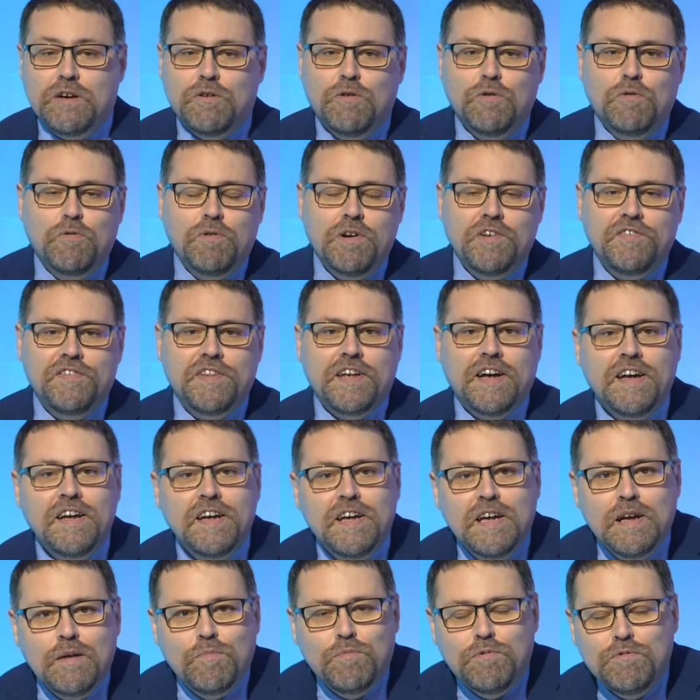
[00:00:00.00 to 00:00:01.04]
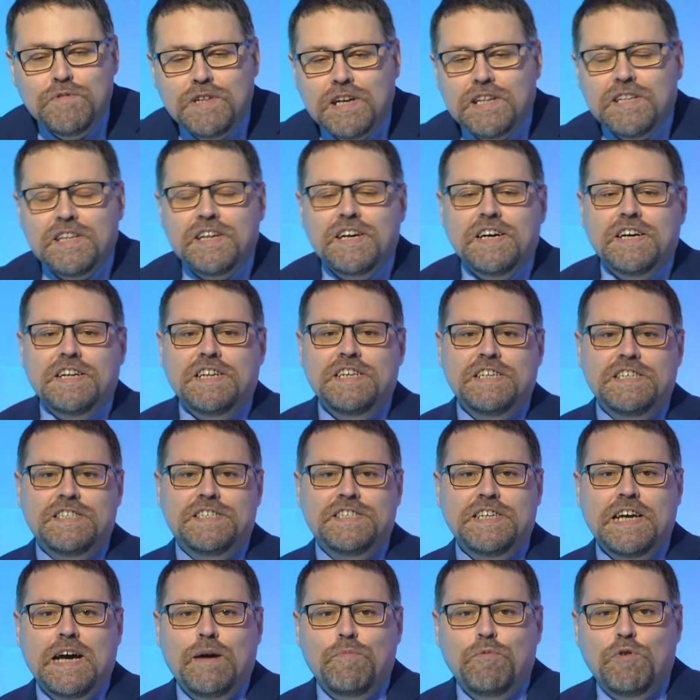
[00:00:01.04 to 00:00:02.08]
Con questa puntata
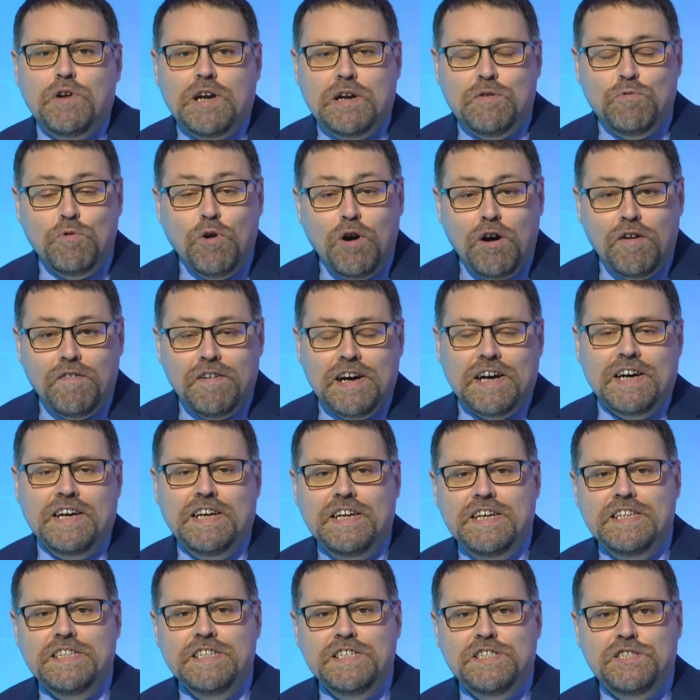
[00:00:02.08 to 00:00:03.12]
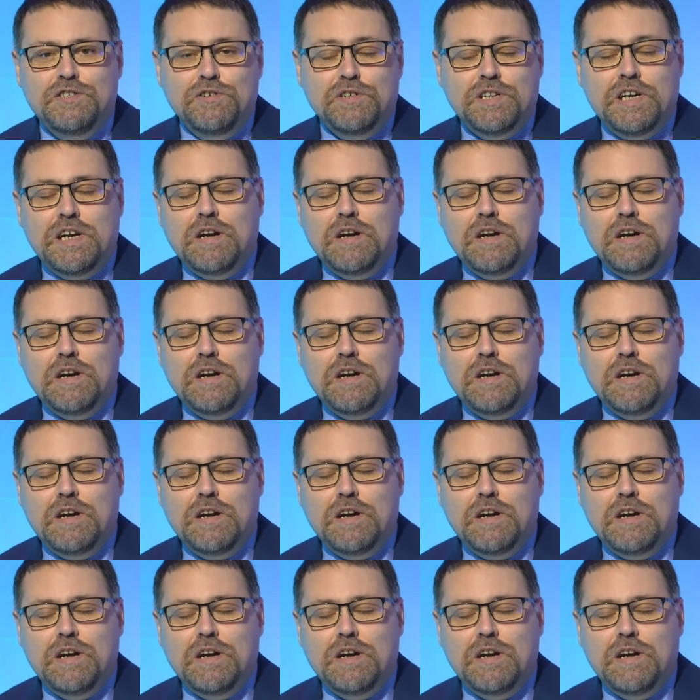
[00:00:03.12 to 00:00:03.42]
iniziamo la nuova edizione,